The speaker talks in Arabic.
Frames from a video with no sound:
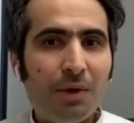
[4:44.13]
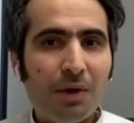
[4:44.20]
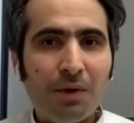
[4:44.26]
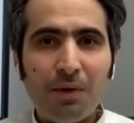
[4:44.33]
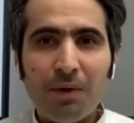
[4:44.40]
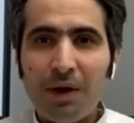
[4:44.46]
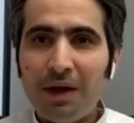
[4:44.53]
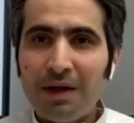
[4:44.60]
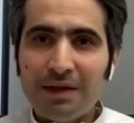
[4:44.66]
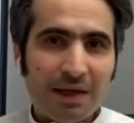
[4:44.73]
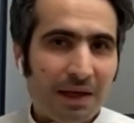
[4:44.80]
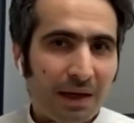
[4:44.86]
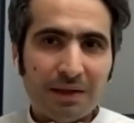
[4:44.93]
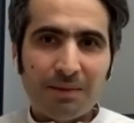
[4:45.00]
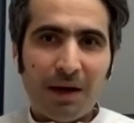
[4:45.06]
بيكون
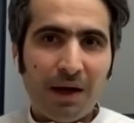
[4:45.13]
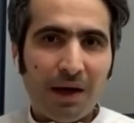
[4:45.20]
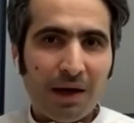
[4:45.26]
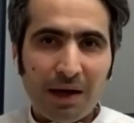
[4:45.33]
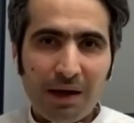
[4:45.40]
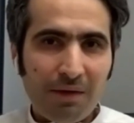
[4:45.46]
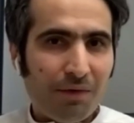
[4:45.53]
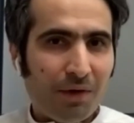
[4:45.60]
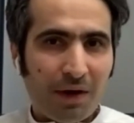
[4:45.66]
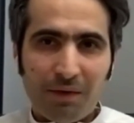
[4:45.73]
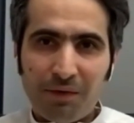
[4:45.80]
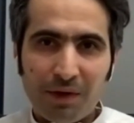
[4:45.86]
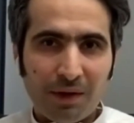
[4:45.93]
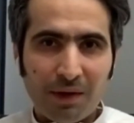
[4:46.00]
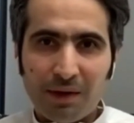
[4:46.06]
السيء اصبح
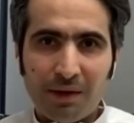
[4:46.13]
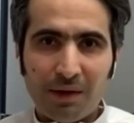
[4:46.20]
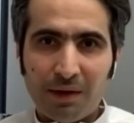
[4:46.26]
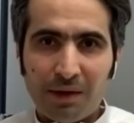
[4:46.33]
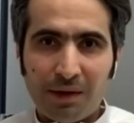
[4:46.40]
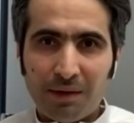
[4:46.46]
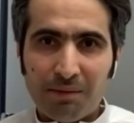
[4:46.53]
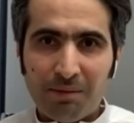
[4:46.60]
خلفنا في تقديري